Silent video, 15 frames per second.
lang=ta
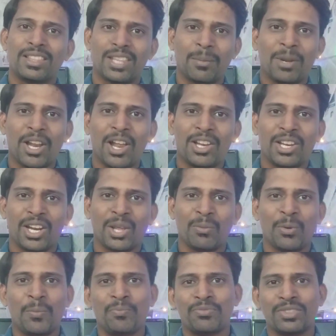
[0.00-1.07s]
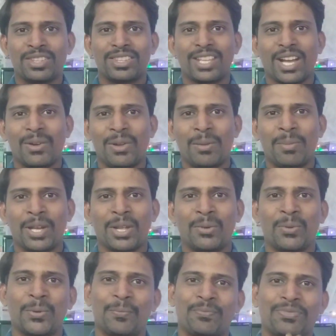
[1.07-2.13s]
தமிழால் நினைவும் தகவல்
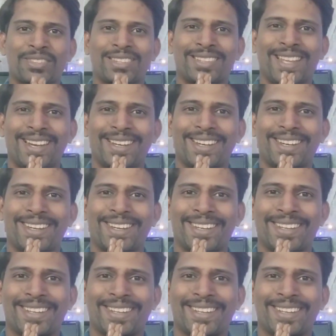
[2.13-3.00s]
பகிர்வோம் நன்றி